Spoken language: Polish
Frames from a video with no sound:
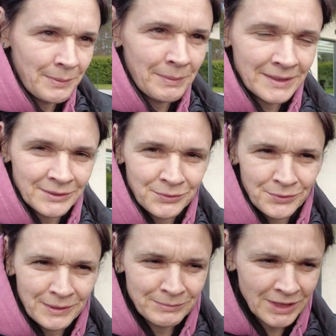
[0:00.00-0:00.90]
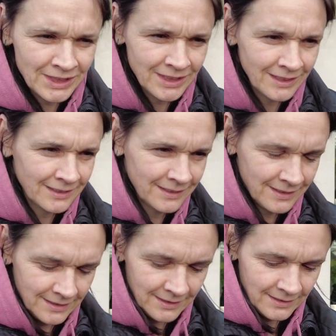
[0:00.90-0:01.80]
po bardzo długim czasie
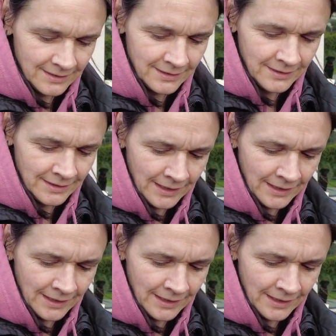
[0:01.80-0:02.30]
e,